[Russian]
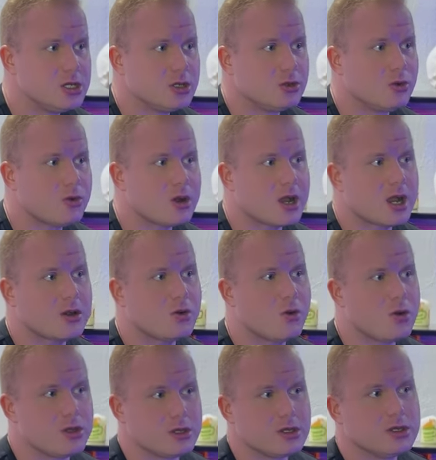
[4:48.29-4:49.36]
ну
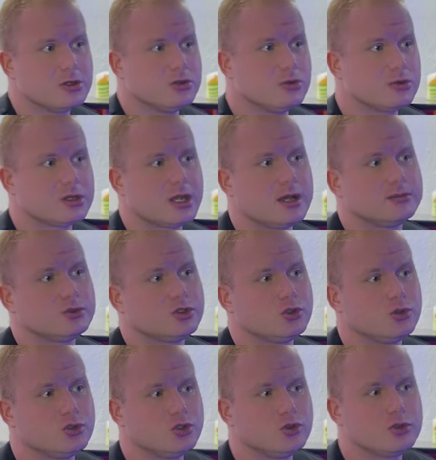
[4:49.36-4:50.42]
какой? ну там
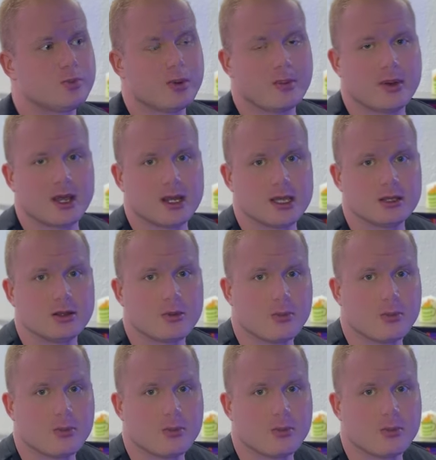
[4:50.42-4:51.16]
чуть-чуть поболела